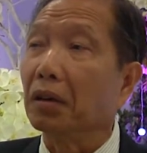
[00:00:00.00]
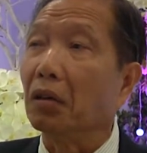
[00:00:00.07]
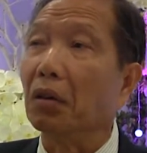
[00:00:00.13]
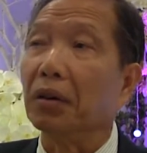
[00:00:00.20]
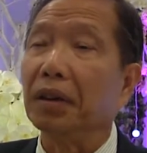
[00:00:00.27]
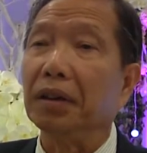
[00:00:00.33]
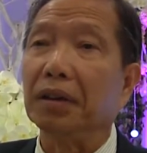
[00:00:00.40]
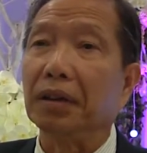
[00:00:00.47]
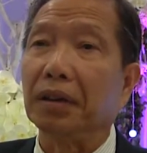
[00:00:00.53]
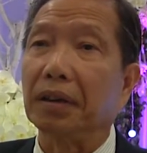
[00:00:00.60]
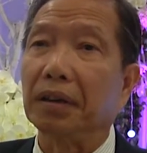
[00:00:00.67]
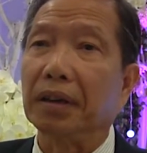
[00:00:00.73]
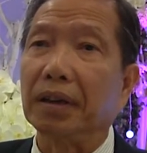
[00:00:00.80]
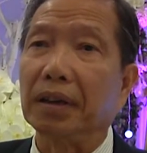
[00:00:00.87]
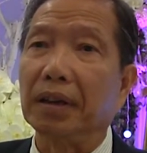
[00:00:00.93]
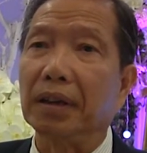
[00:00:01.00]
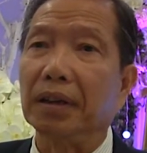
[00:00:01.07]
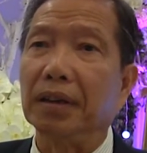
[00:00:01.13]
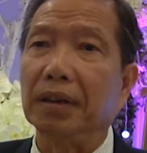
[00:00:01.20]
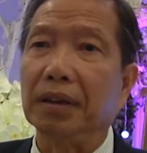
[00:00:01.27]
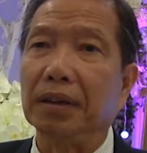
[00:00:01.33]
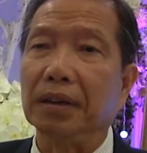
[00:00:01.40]
có cái cái cái cái cái
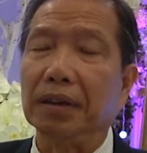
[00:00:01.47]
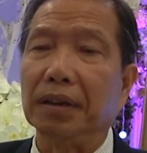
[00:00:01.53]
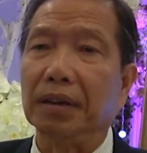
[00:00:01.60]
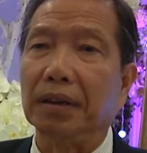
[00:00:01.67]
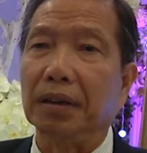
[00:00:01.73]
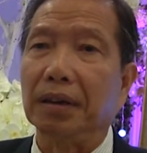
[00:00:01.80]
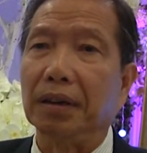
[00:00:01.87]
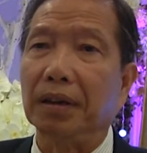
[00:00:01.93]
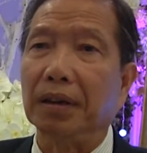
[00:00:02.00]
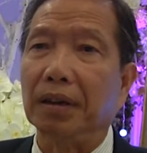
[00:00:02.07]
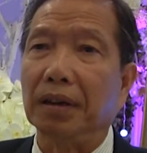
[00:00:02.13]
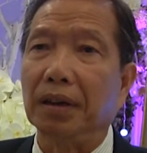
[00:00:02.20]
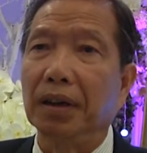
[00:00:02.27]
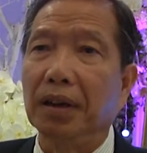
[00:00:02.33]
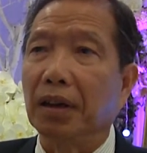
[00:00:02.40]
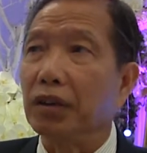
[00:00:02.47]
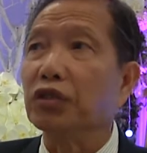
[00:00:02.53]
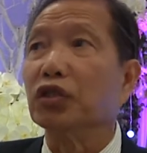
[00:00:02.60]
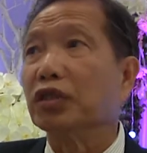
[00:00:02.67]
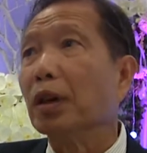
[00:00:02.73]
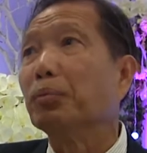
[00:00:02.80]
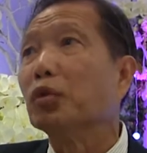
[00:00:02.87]
cái cái, ờ, uh, cái
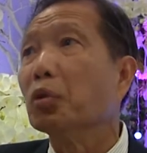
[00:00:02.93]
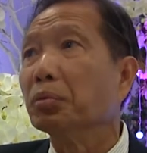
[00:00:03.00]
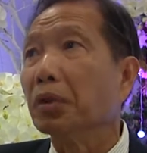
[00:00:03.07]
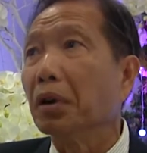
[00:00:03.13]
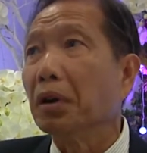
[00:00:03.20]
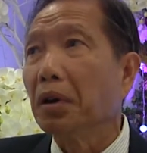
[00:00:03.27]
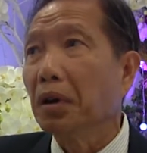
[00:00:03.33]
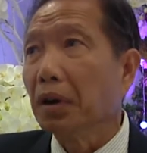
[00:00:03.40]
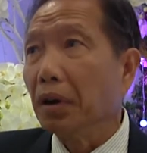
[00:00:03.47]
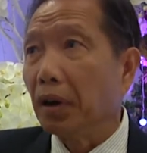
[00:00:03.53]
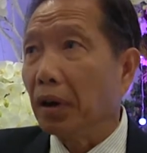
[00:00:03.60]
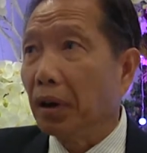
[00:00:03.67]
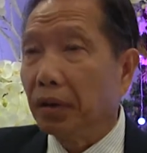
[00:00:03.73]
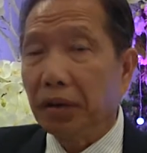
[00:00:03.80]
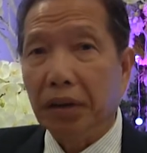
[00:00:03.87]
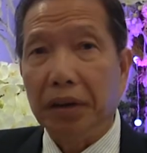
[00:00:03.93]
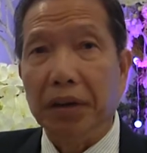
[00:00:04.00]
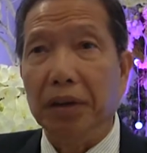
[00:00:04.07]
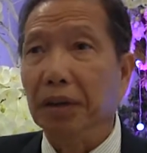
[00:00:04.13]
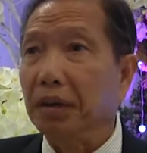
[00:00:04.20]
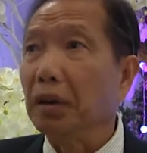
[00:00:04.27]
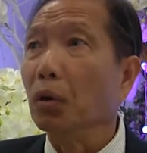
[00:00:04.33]
sự tập trung đó, đó
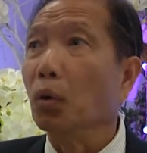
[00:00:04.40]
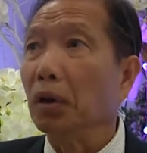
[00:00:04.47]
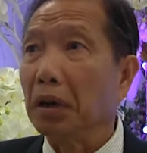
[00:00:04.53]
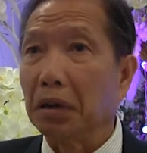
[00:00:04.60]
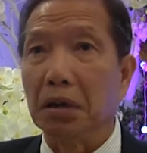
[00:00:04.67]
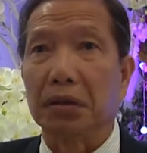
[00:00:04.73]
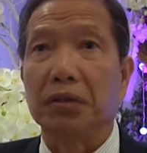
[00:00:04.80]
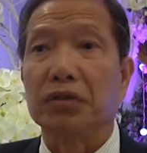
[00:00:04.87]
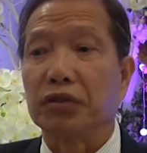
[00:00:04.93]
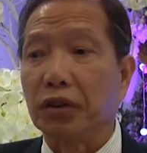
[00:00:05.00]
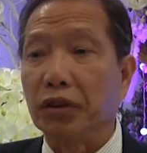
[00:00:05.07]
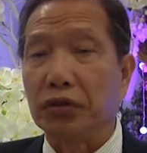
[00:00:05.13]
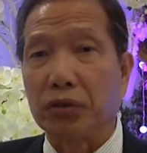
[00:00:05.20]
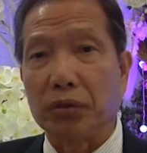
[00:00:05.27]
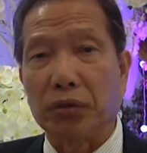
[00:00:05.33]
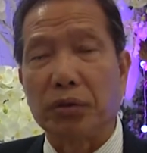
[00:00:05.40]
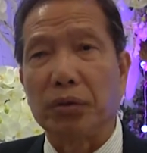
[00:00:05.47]
thì cái nguồn năng lực nó sẽ nó,